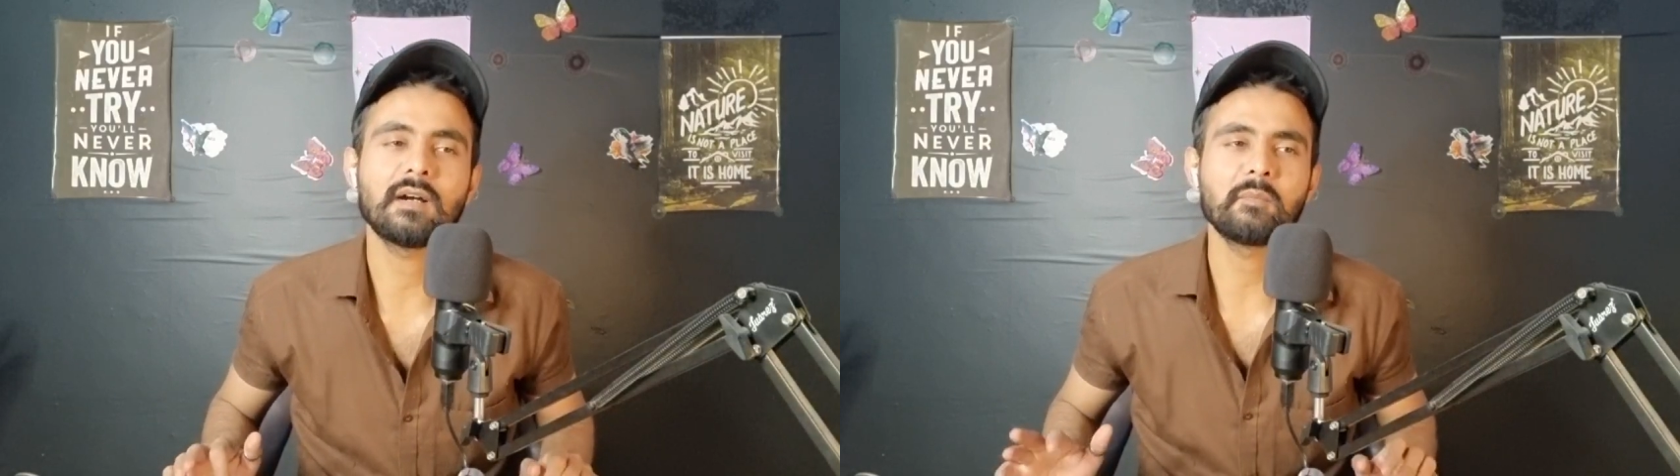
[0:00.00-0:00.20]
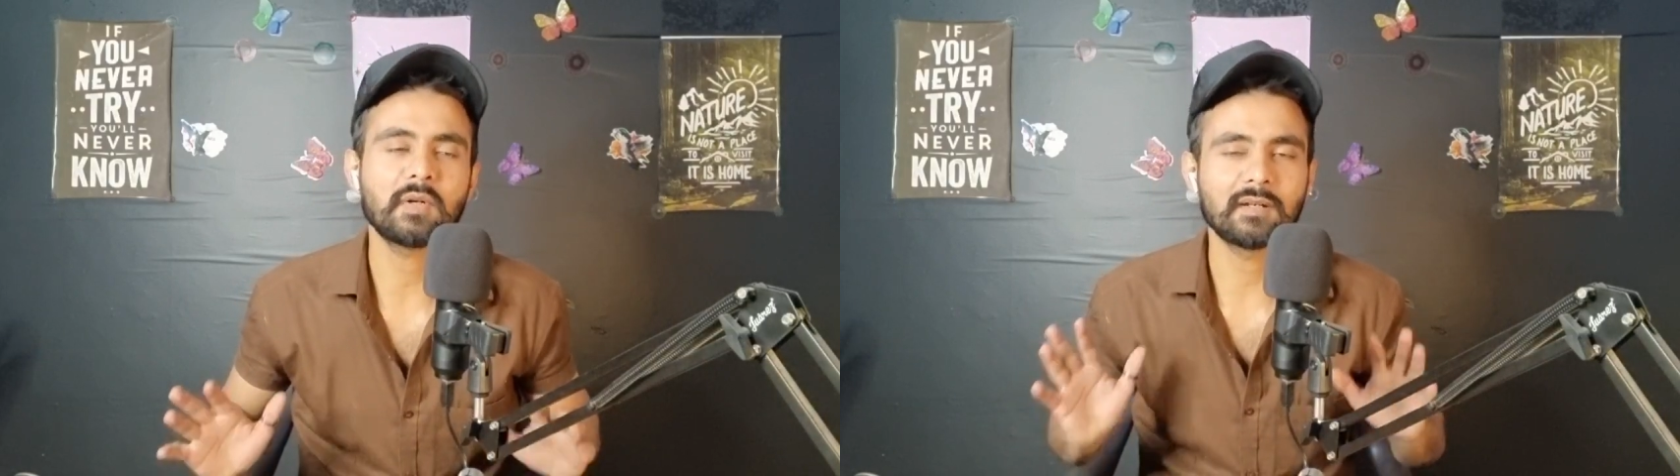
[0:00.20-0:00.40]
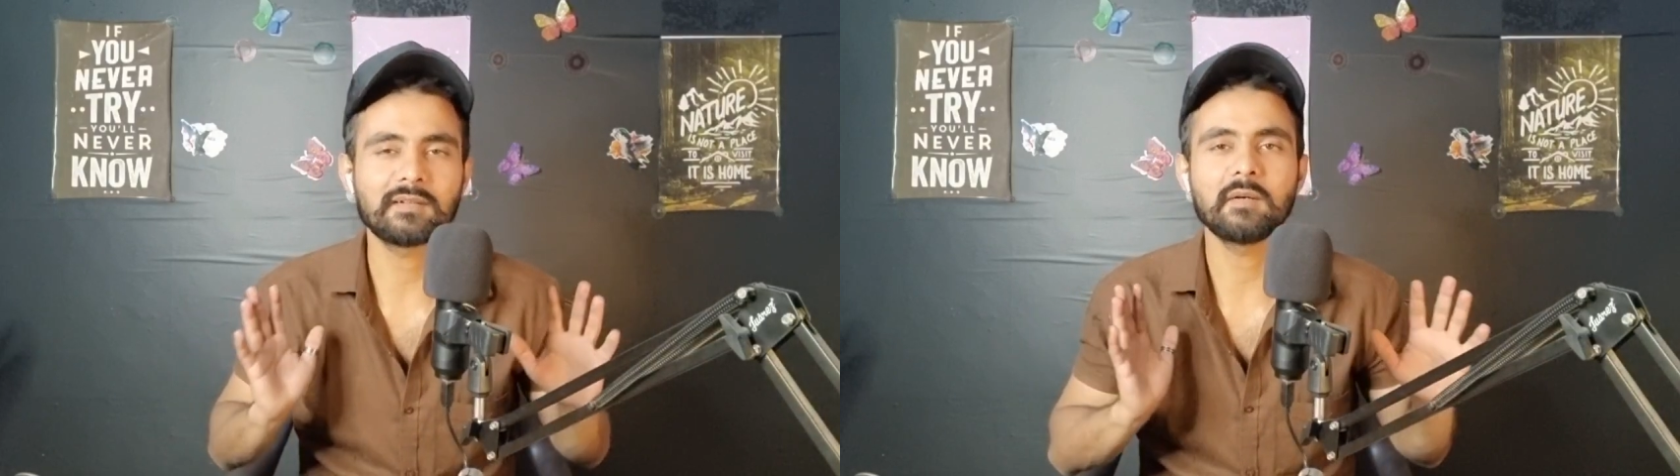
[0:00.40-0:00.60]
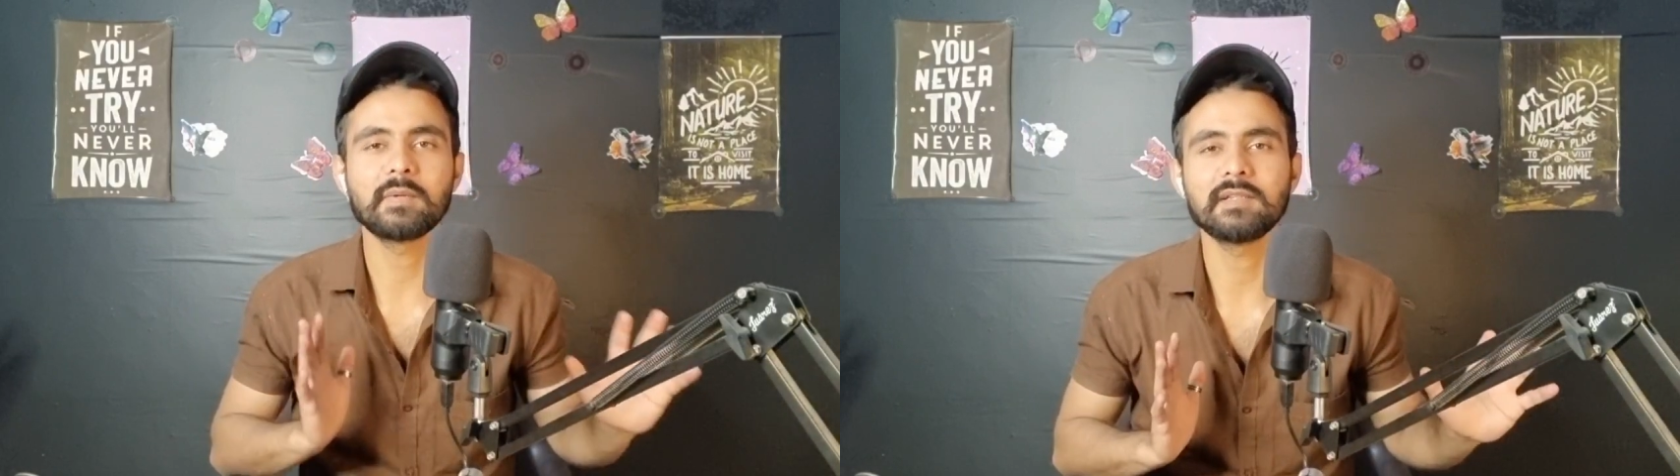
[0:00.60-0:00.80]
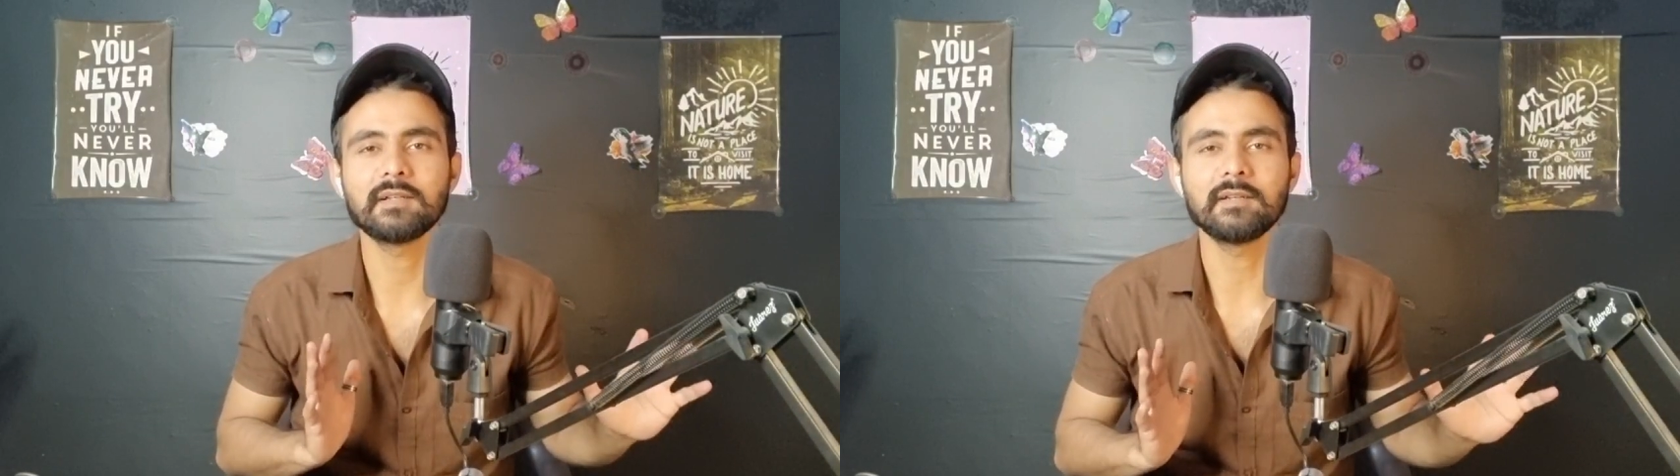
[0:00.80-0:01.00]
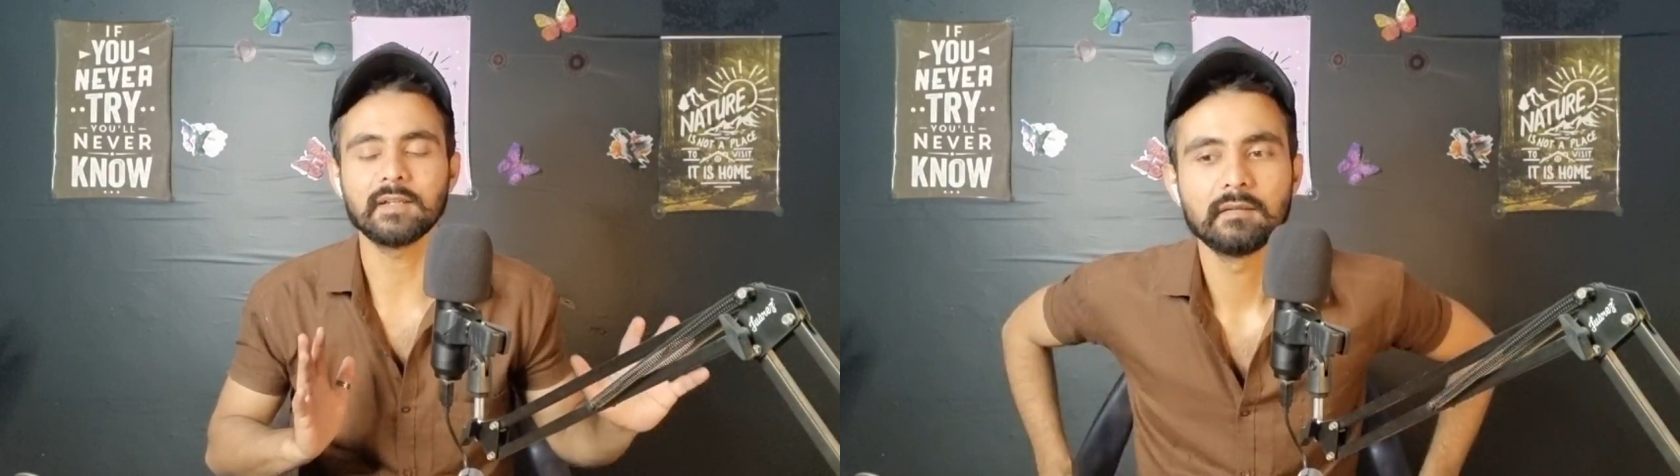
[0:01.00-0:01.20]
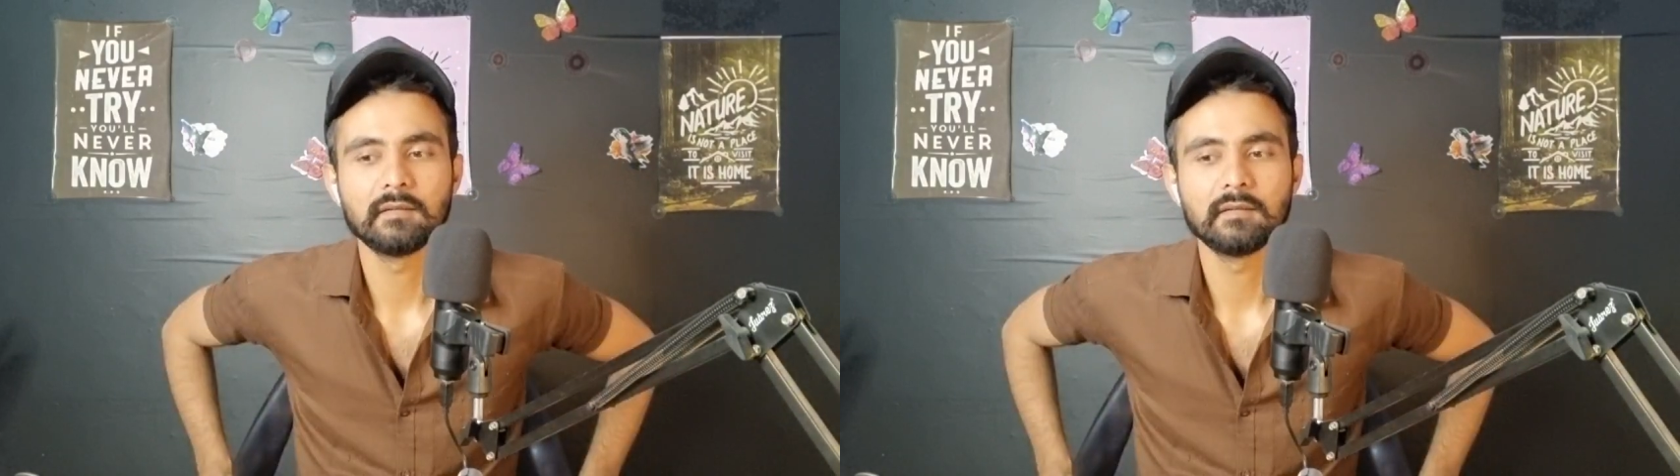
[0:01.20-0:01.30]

काम करना भी चाहिए